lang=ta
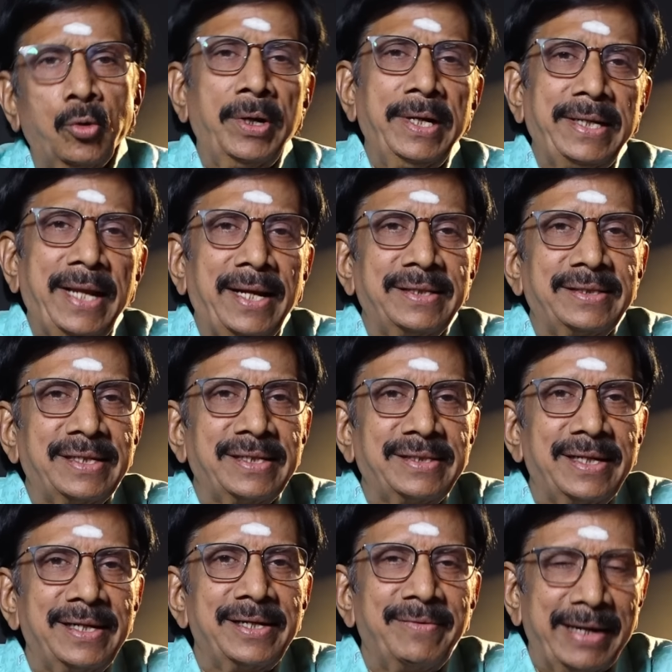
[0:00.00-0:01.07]
டோரி டாக்கிஸ்
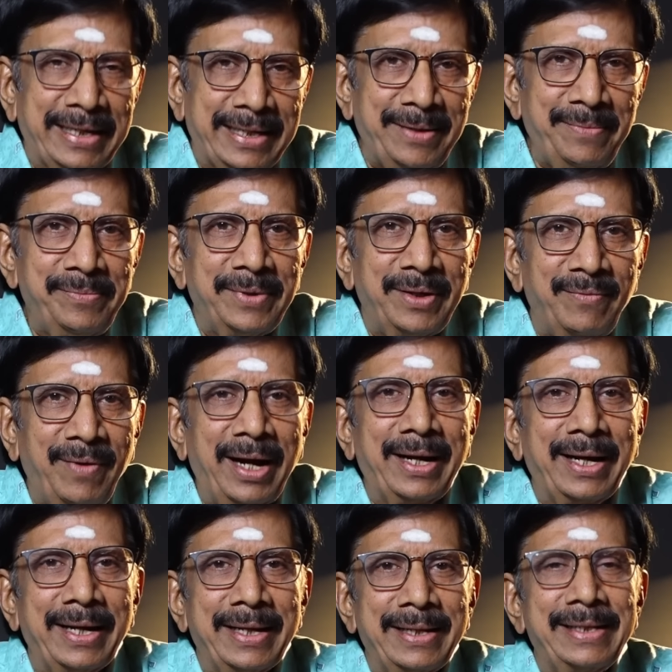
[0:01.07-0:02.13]
ரசிகர்களுக்கு வணக்கம்
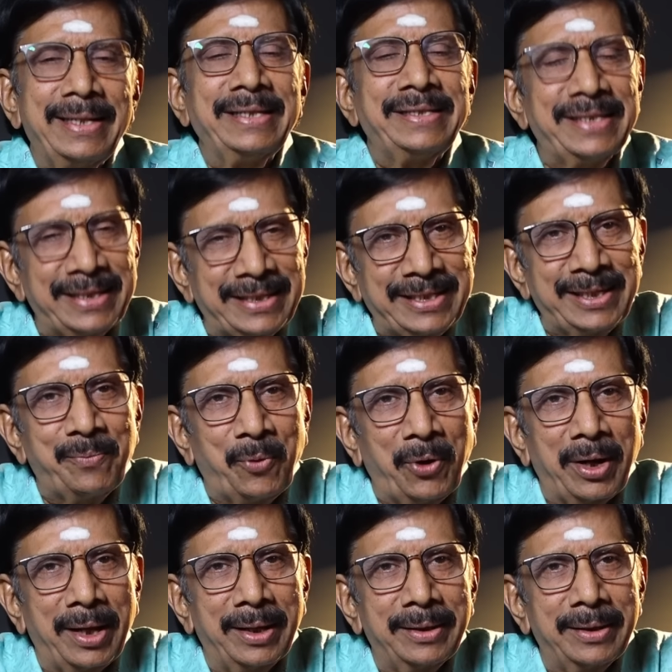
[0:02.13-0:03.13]
வாங்க லென்ஸ் நிகழ்ச்சிக்கு போகலாம்